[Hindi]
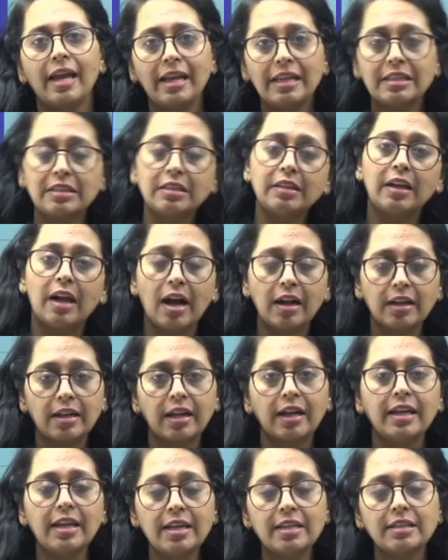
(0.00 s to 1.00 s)
इस तरह का
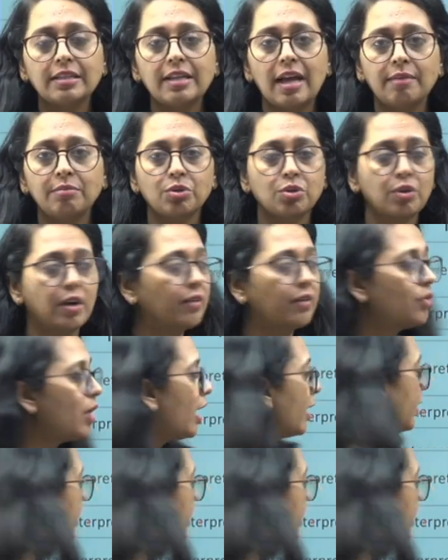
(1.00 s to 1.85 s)
ही एग्ज़ाम जो है वो आ रहा